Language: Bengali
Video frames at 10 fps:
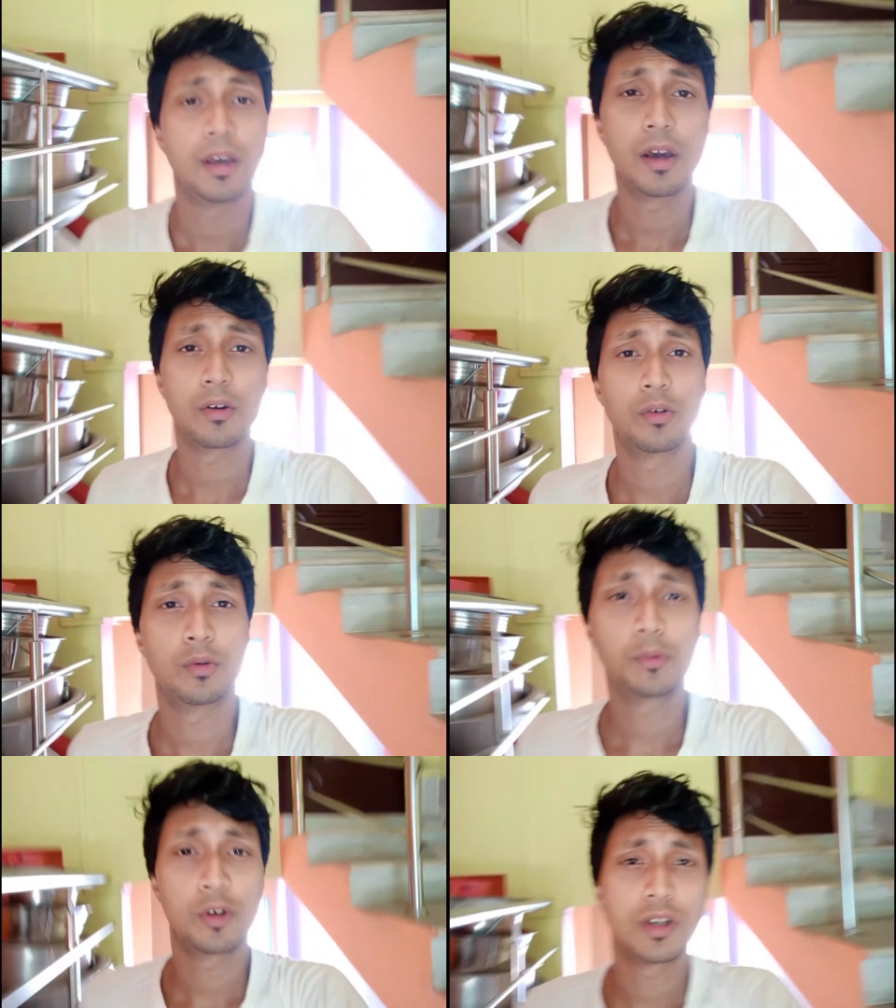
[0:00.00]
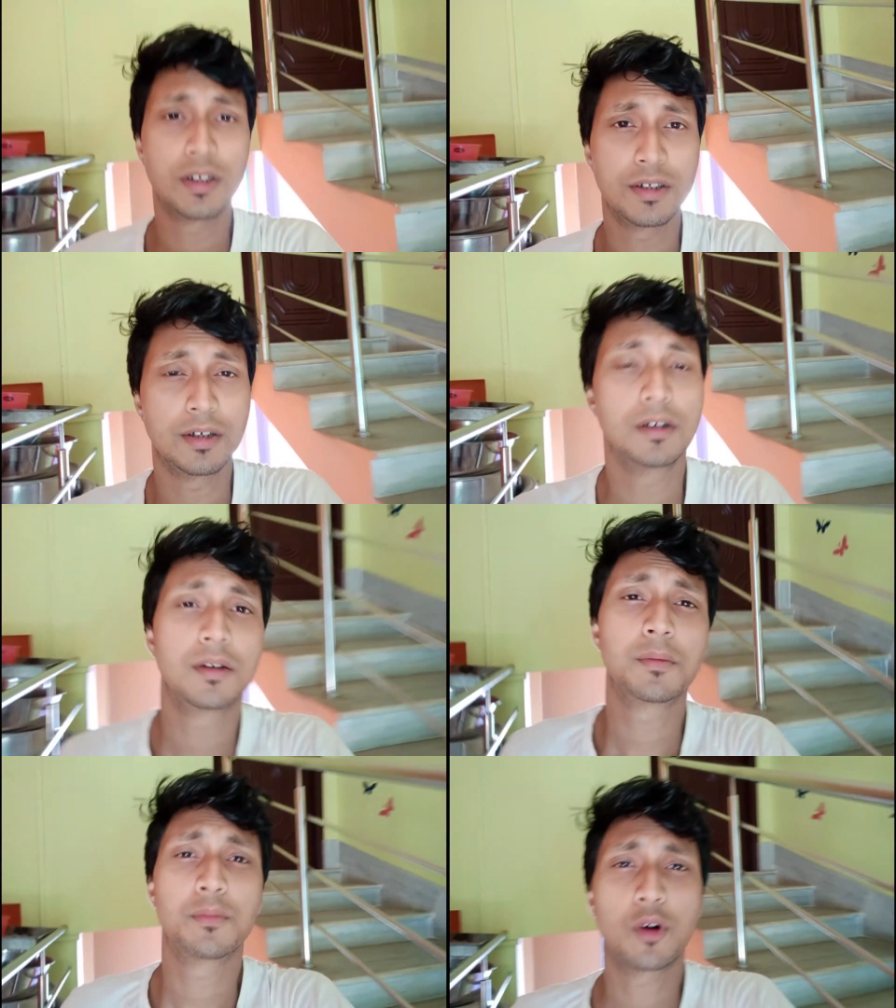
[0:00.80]
এখন উপরে যাচ্ছি
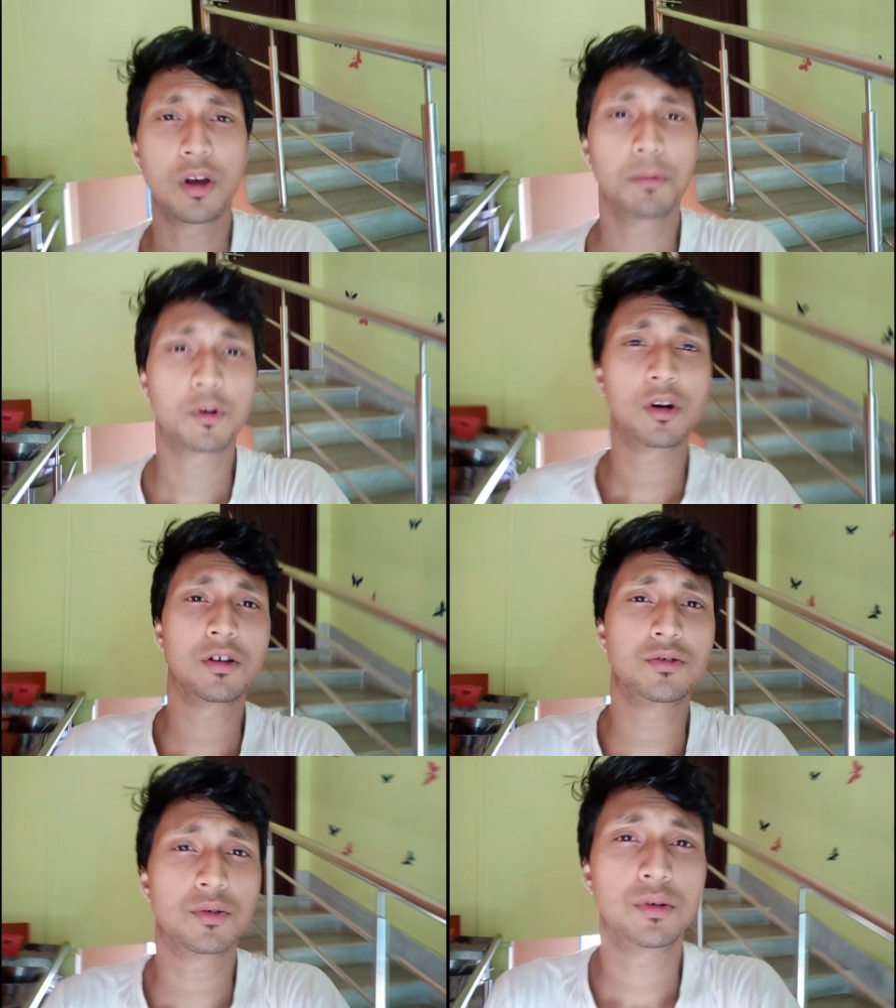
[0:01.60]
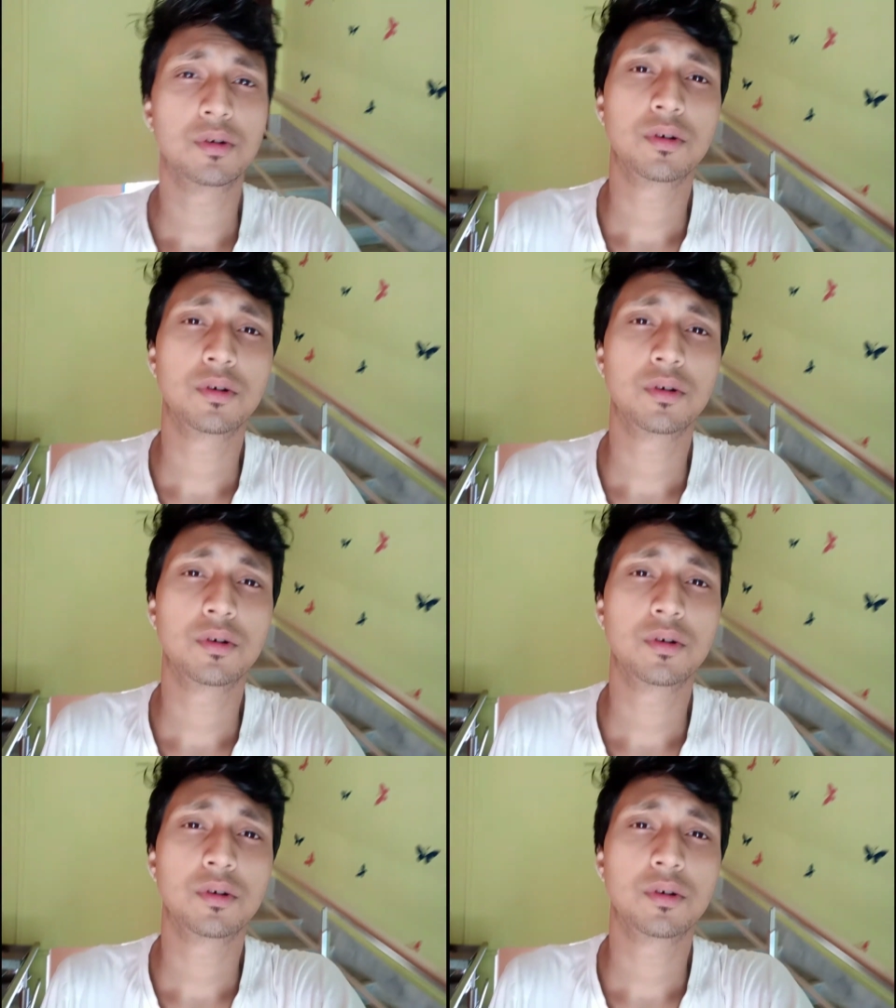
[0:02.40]
প্রাণায়াম করার জন্য